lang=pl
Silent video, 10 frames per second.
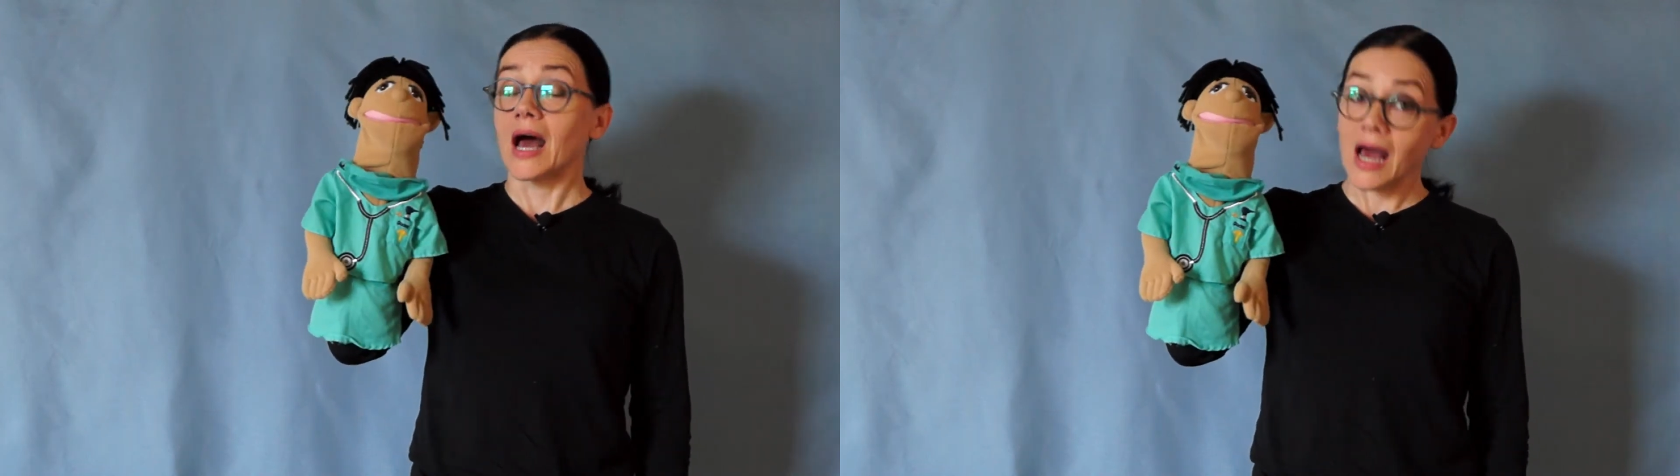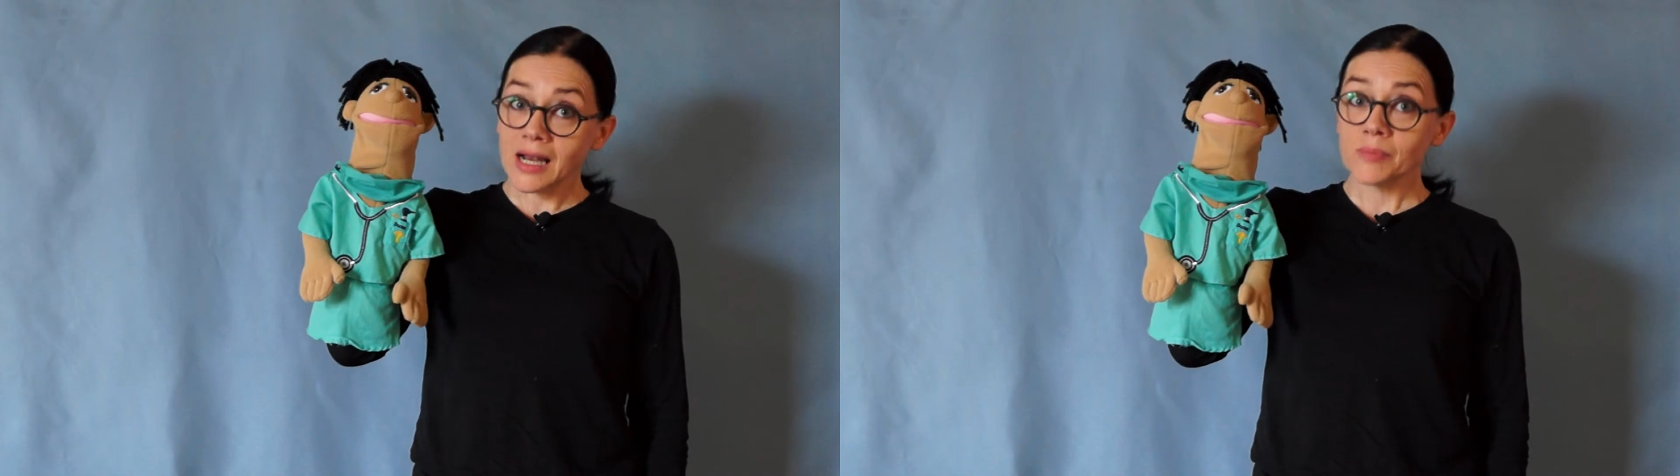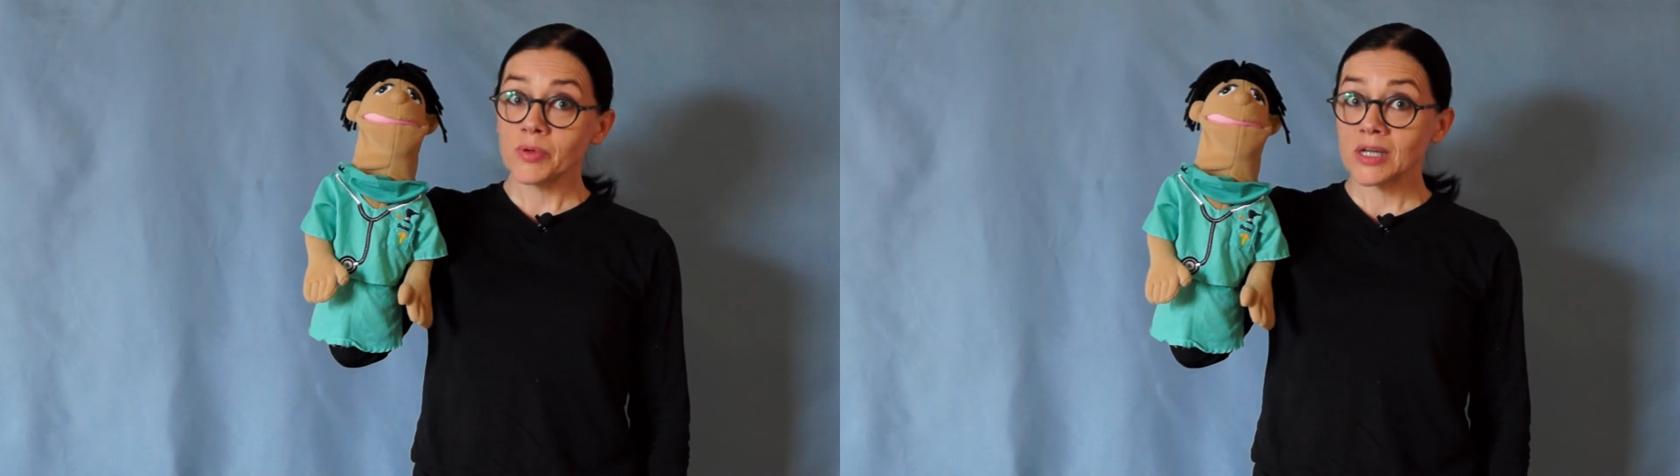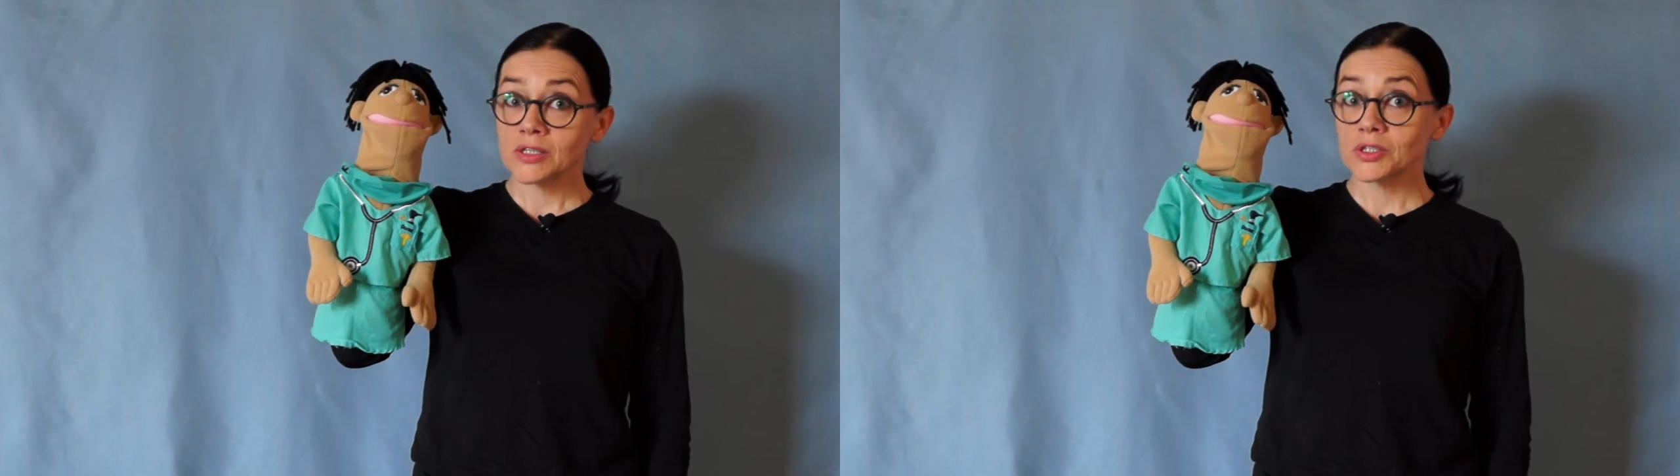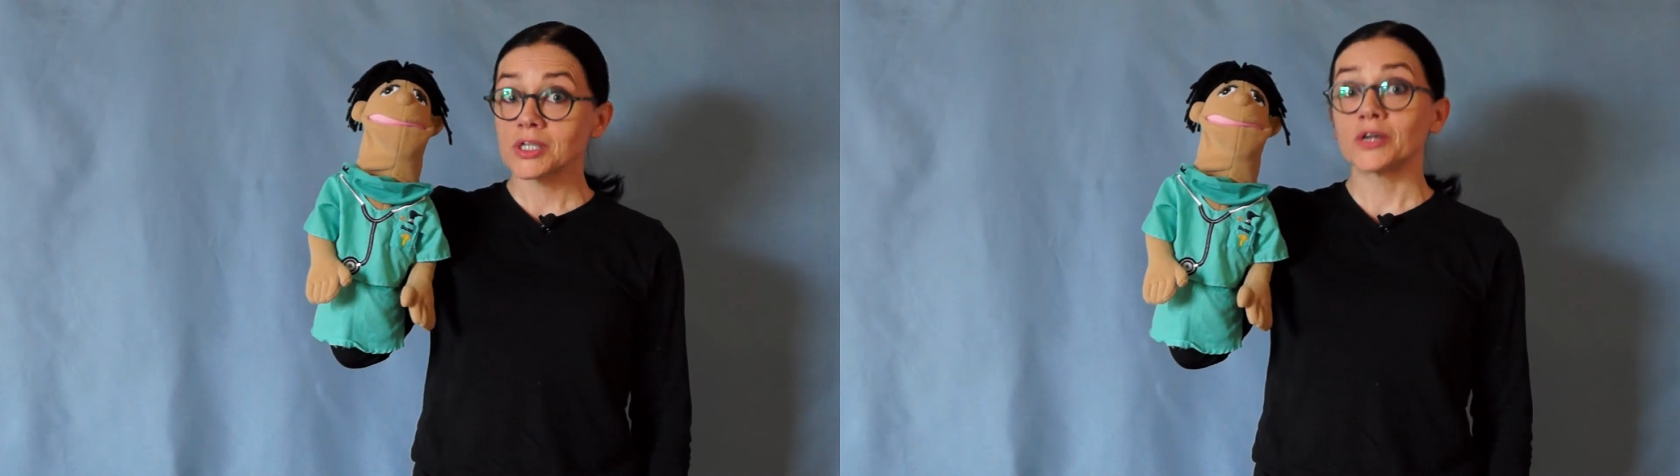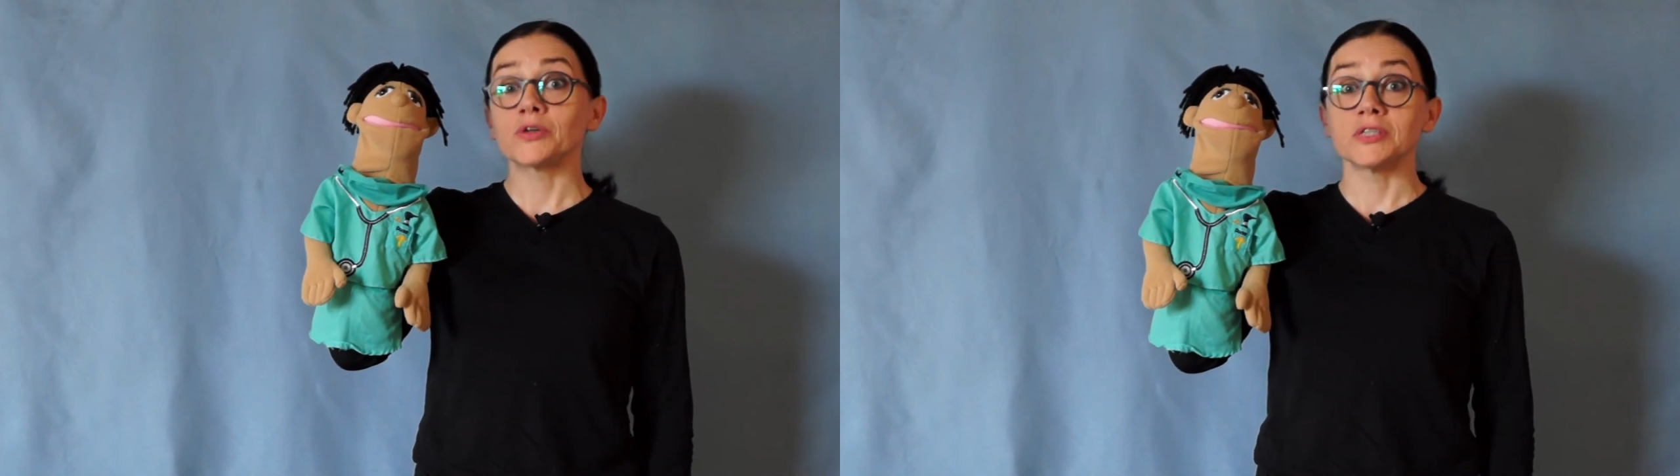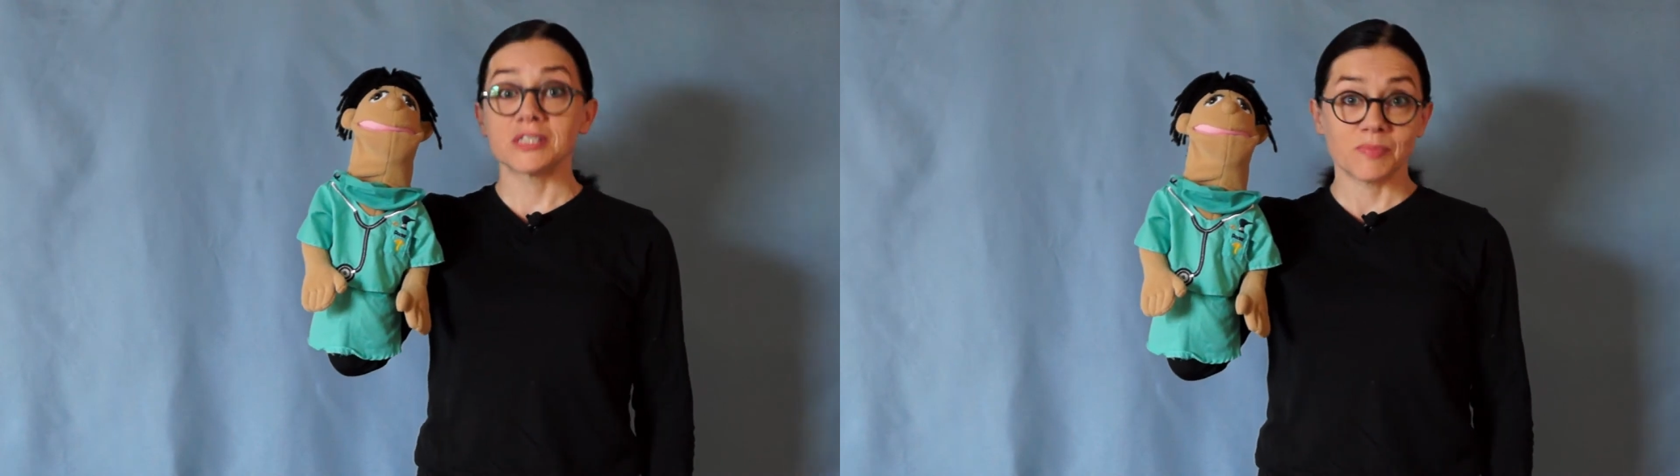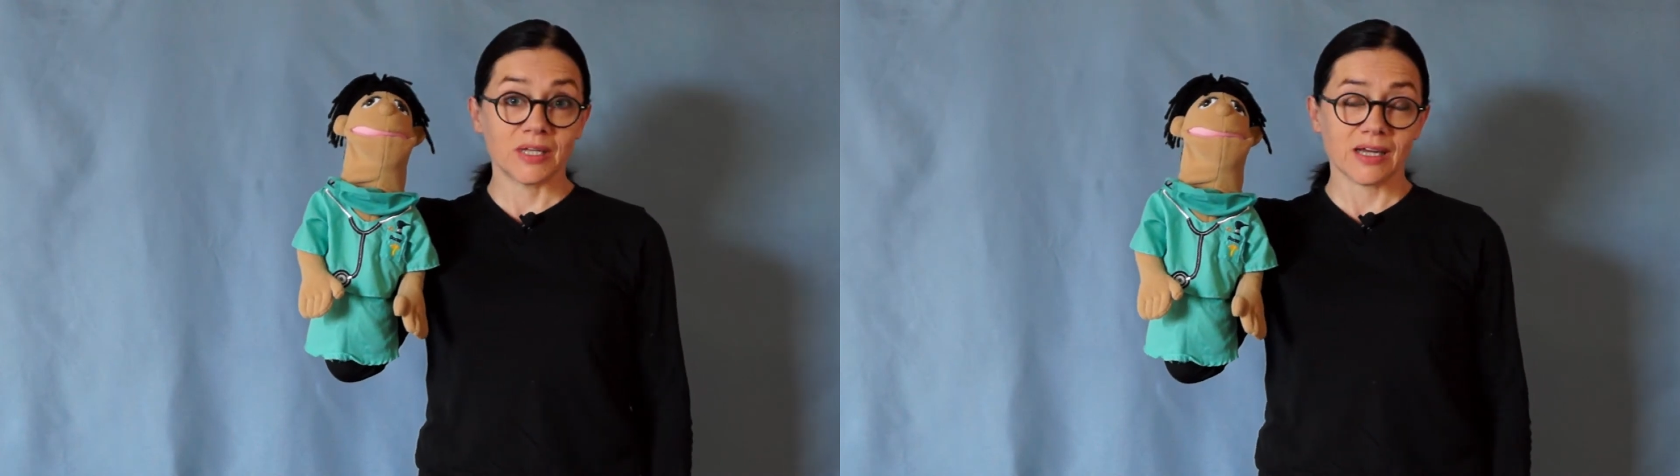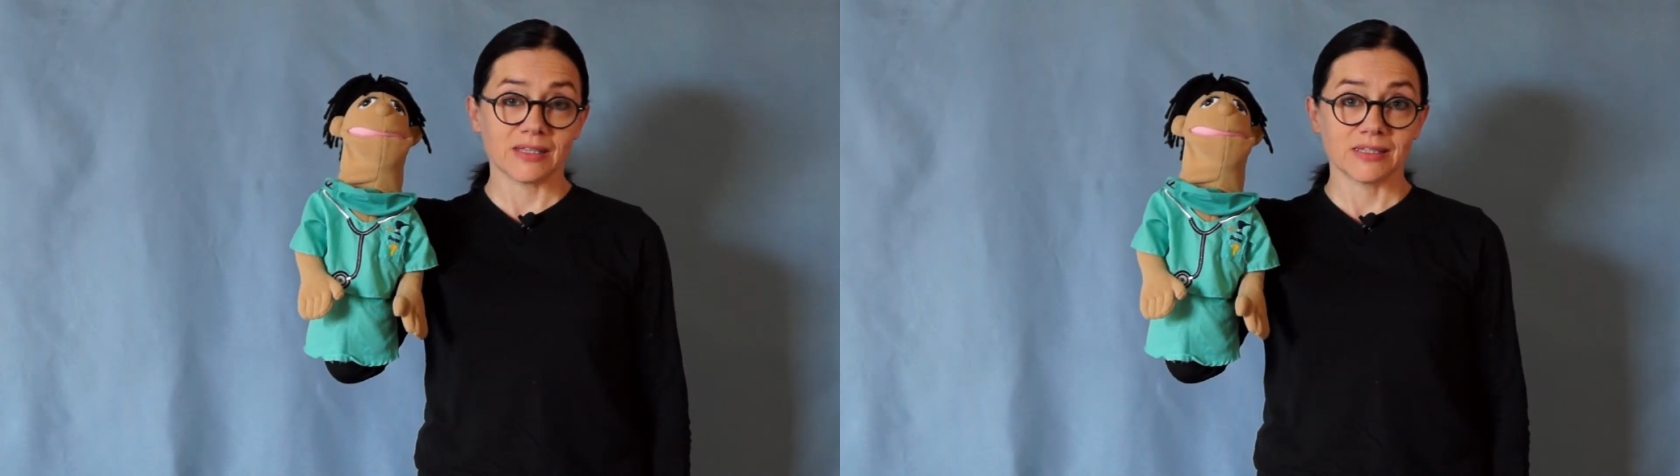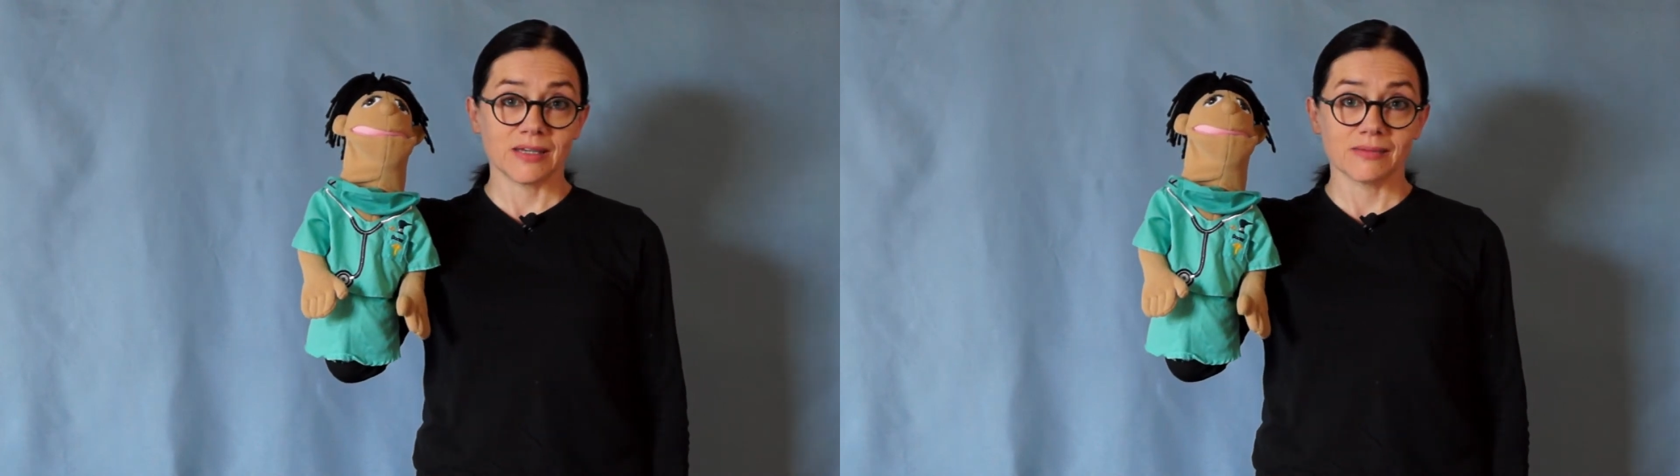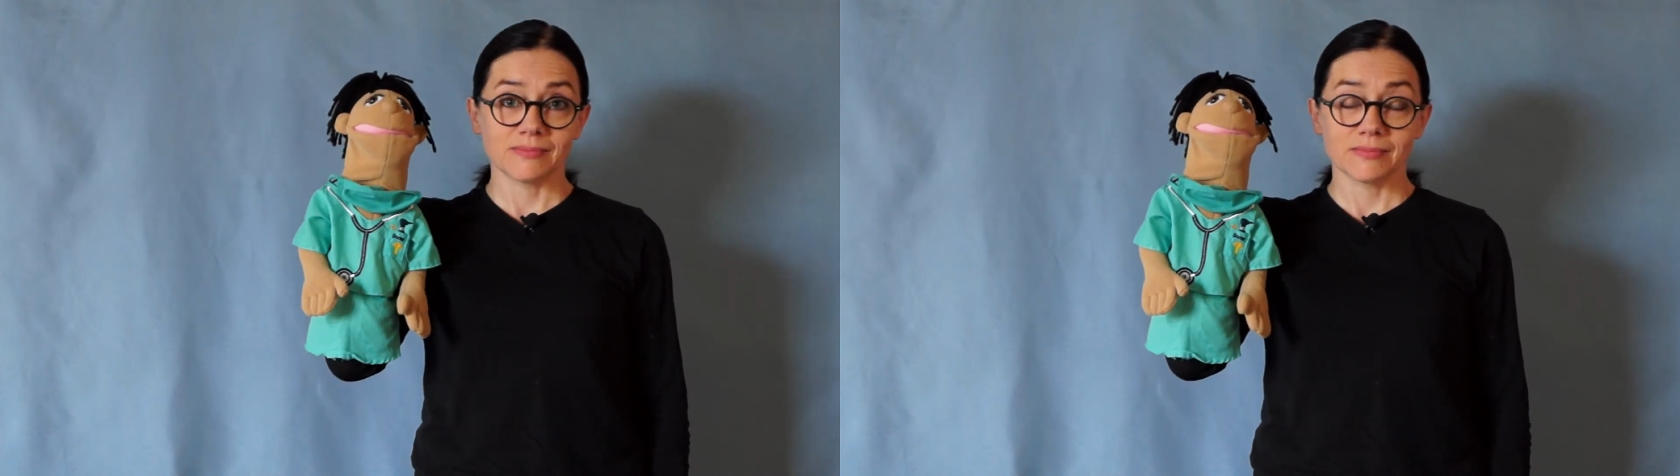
ale była to tylko inspiracja.